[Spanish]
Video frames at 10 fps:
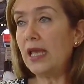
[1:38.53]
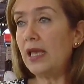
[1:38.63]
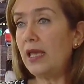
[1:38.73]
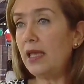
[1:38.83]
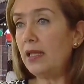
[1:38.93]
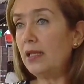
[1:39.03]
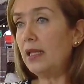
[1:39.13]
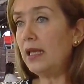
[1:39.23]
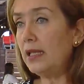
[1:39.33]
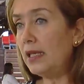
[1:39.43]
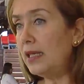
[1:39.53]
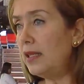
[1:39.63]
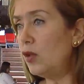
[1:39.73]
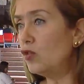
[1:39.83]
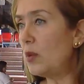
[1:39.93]
En, en,
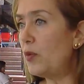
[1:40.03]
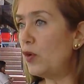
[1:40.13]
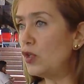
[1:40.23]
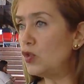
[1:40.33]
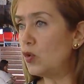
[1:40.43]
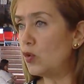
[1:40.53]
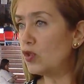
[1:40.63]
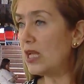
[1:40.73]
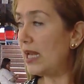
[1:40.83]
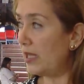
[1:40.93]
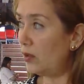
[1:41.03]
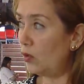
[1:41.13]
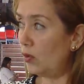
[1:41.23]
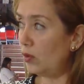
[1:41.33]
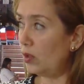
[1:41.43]
Quindío se priorizó
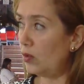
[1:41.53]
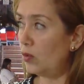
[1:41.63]
Salento